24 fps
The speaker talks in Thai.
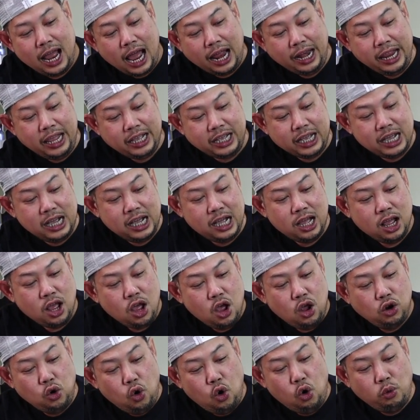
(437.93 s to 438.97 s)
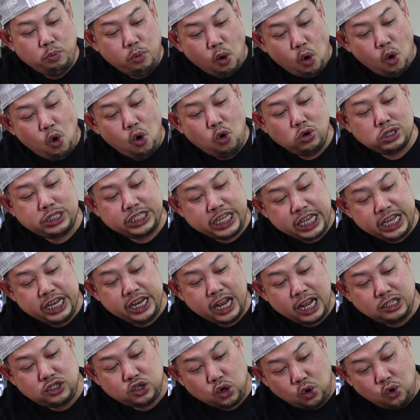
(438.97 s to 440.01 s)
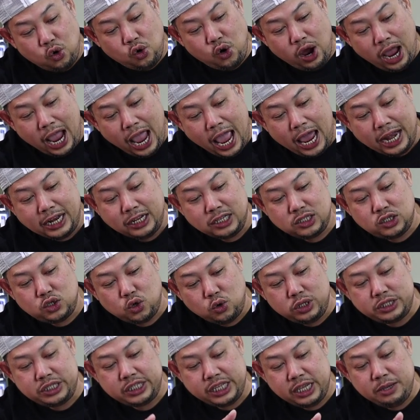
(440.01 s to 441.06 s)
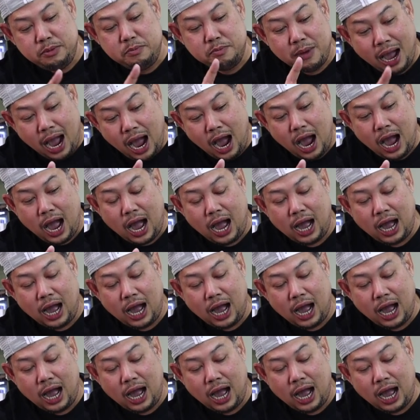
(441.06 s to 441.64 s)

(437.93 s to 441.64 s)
อันนี้คือลูบูซินันจู แอนชุดติมา